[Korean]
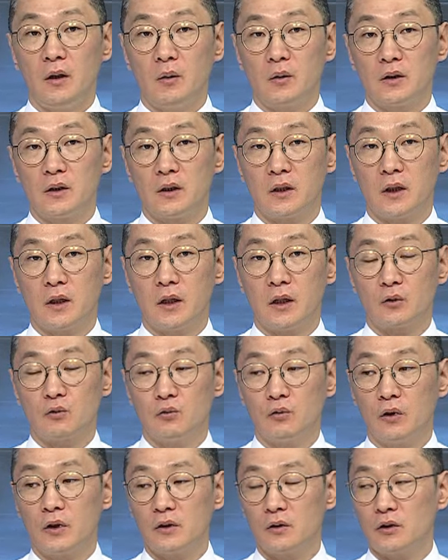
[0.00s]
이게
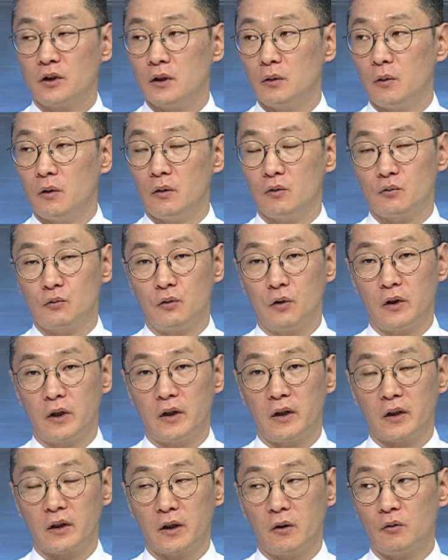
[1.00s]
9월에서 10월,
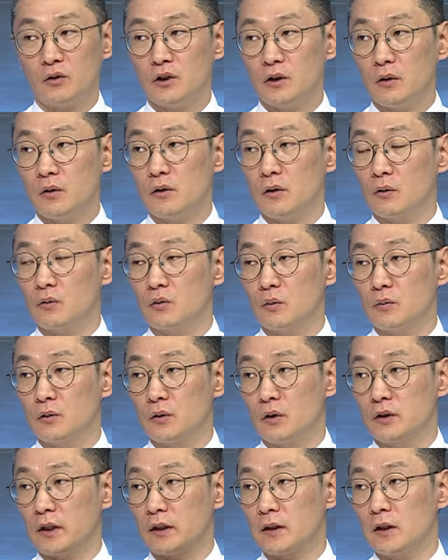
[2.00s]
9월에 얘기하고 10월
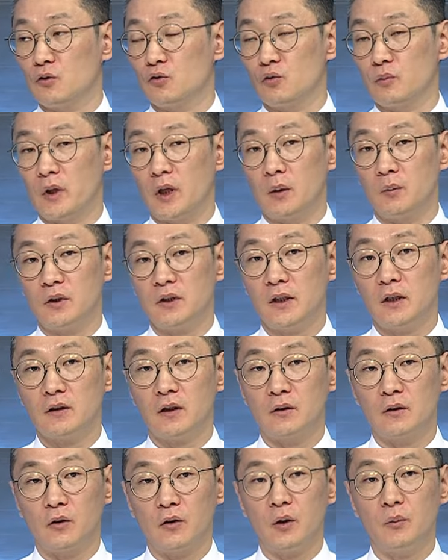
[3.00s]
정도부터 자사주 매입이
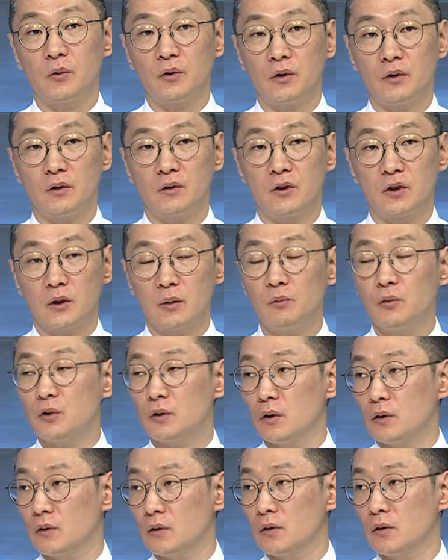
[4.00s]
시작된다고 하면은
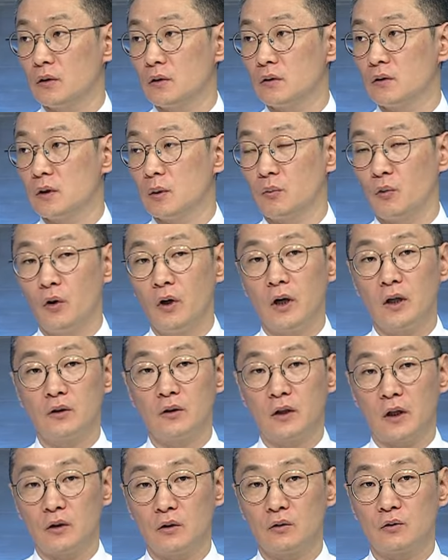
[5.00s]
지금부터는 이제 모아가도
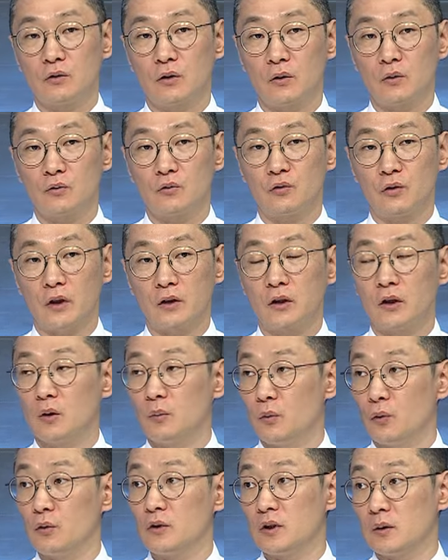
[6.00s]
되는 그런 구간이라고
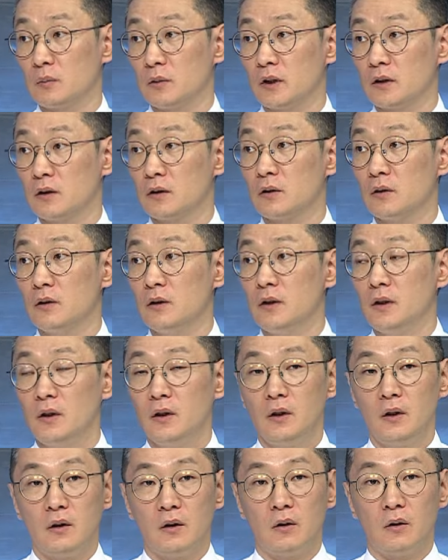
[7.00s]
보고 있습니다. 그래서 네.
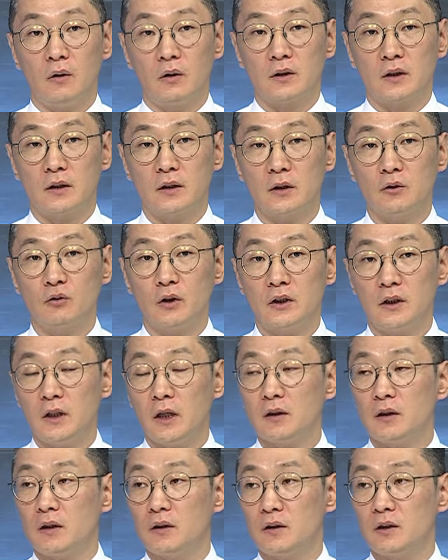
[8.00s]
어, 자사주가
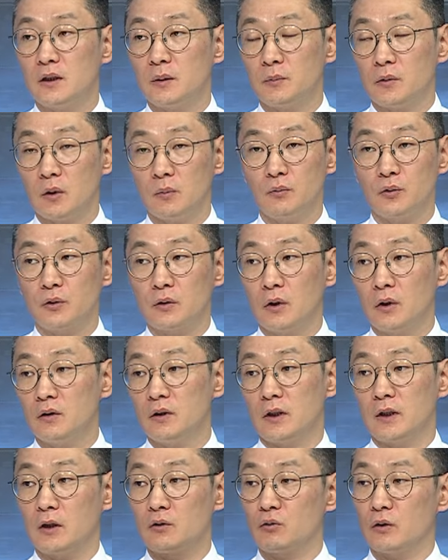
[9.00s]
시작되는 시점부터
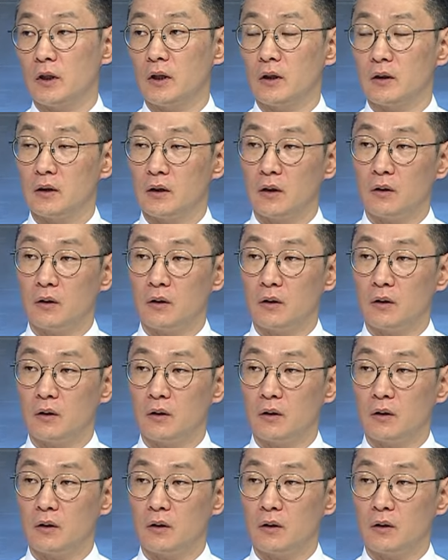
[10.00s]
자사주가